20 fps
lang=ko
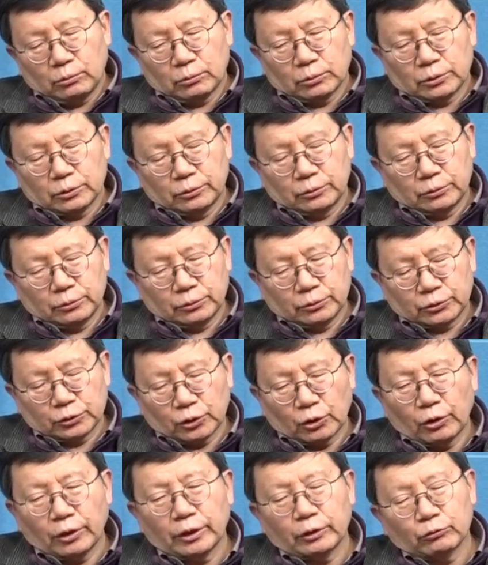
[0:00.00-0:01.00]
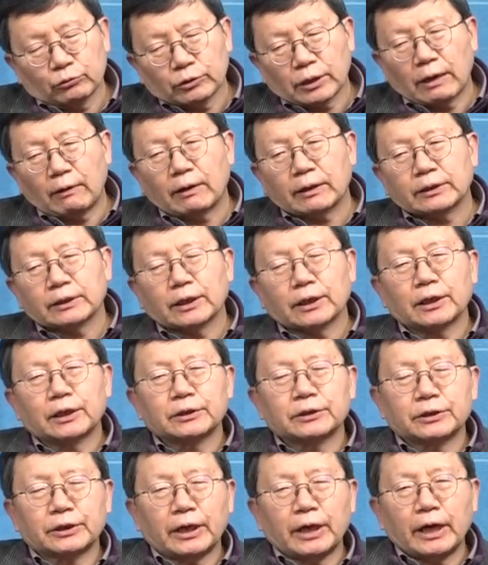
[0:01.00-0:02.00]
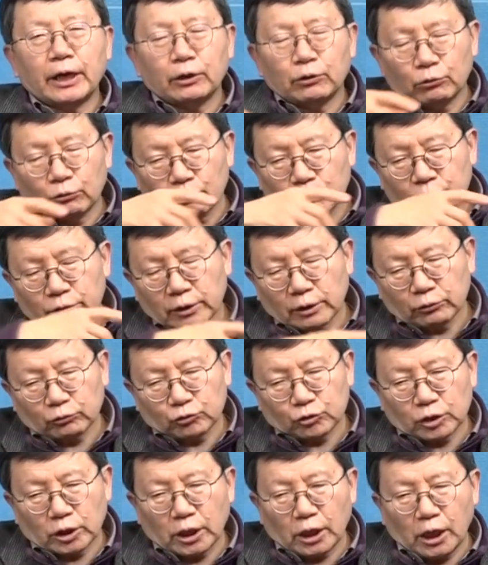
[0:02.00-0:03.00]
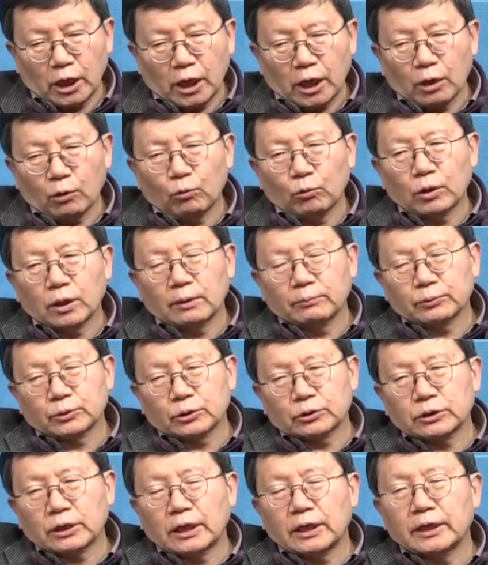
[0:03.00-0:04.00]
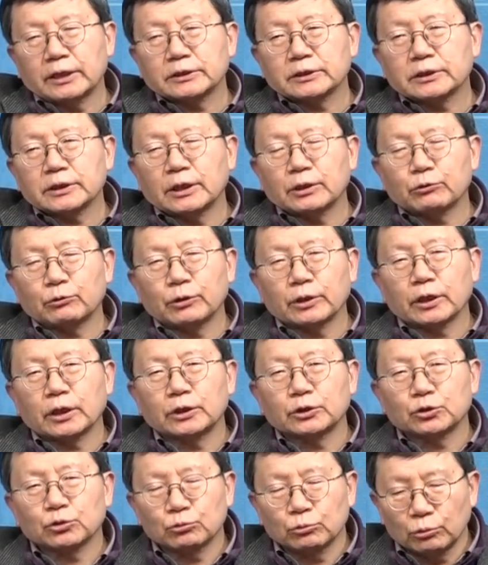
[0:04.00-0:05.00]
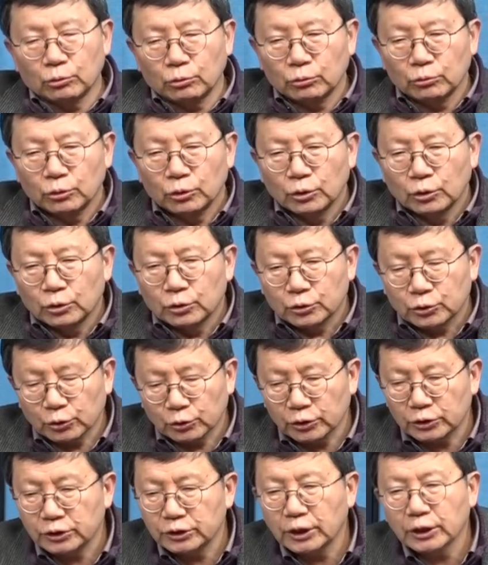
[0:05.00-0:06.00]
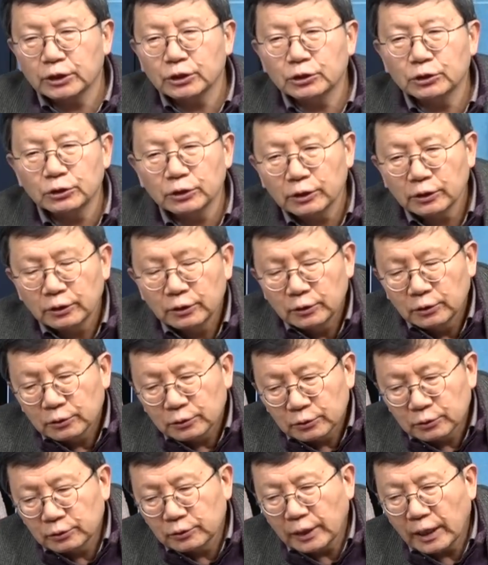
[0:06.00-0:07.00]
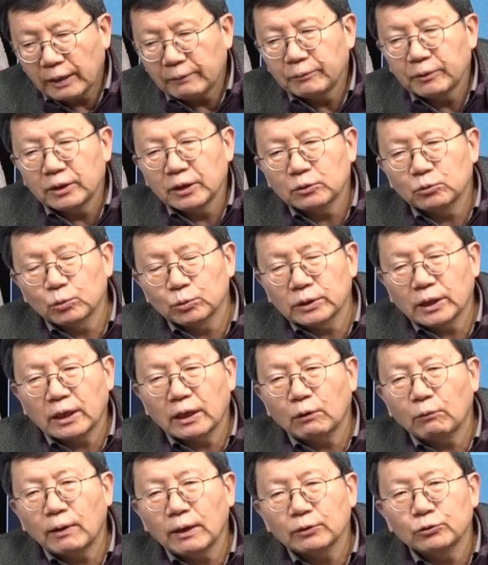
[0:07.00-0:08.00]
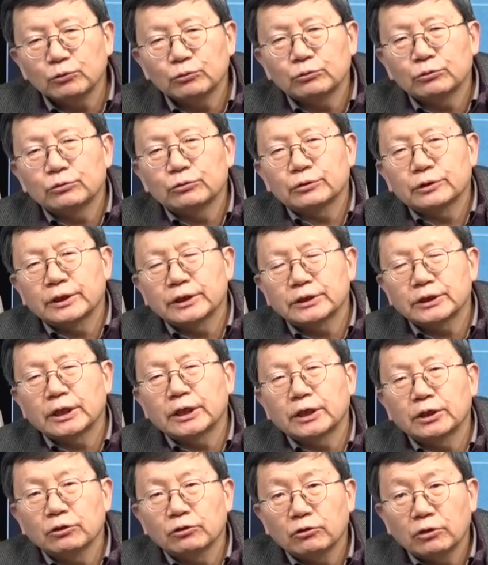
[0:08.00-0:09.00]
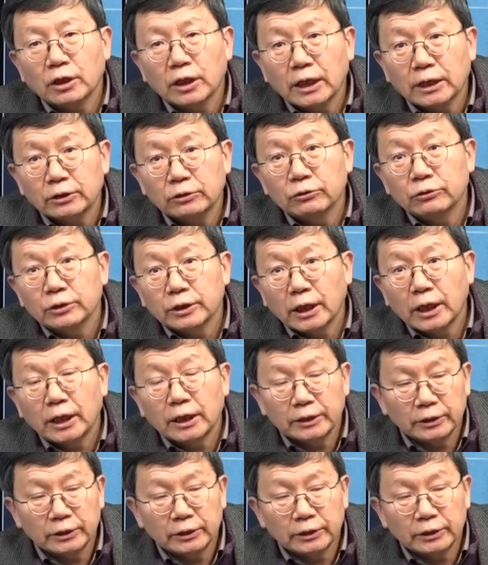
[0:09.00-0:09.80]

그 서해로 나왔다가 그게 해류를 타고 쫙 올라붙어서 알래스카로 해가지고 저게 시애틀 그 해변에 도달할 확률을 계산하는 거랑 같은 거다.